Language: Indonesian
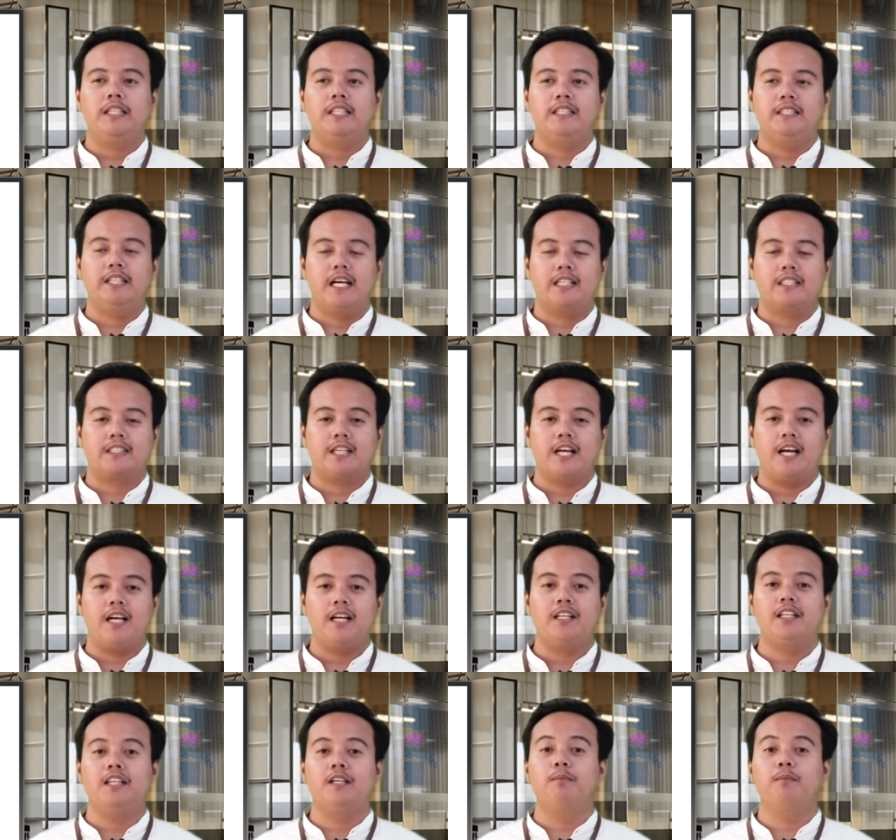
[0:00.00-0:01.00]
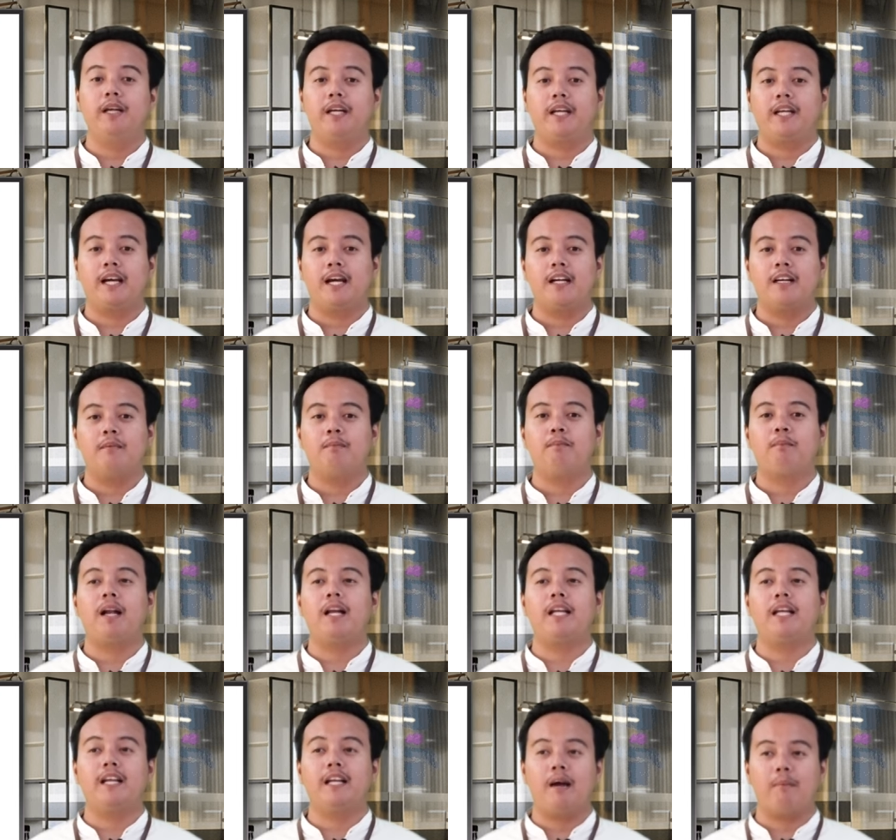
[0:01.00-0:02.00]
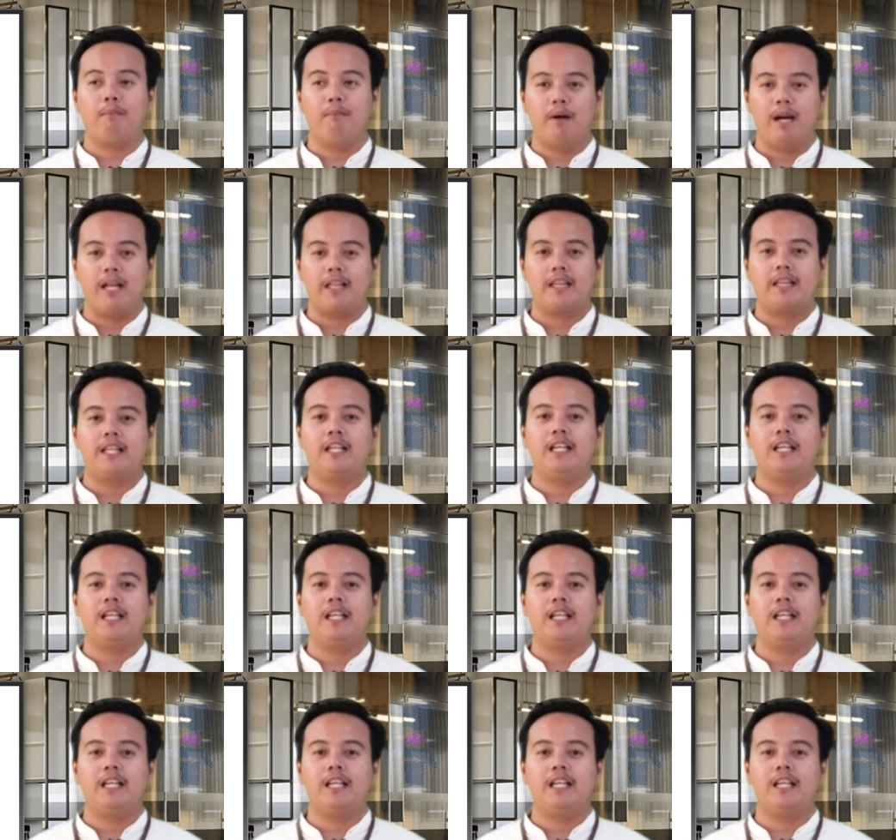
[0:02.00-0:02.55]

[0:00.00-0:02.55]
ijazah diberikan paling lambat